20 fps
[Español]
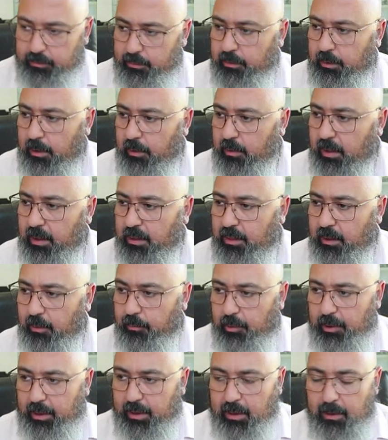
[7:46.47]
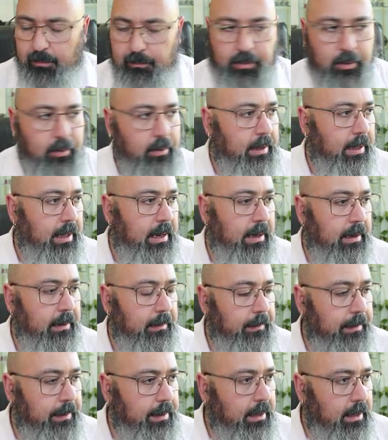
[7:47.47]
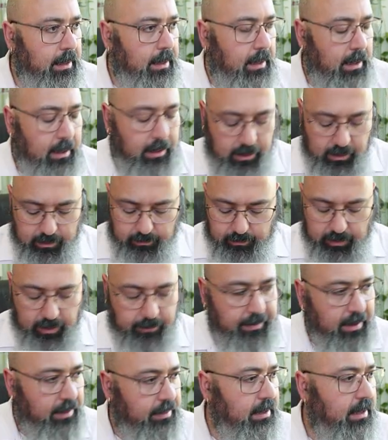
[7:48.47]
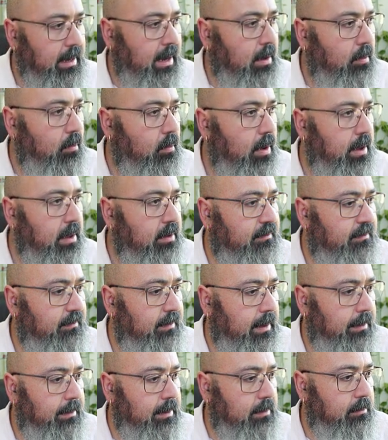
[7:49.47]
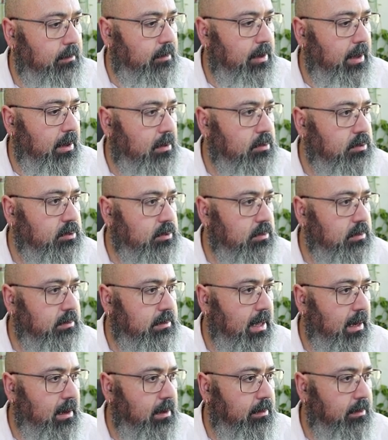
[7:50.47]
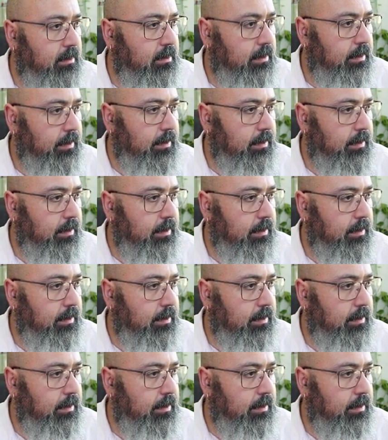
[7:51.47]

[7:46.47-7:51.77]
¿no? Le voy a decir, por ejemplo, que el, el, me parece que era wave, a ver, voy a consultarlo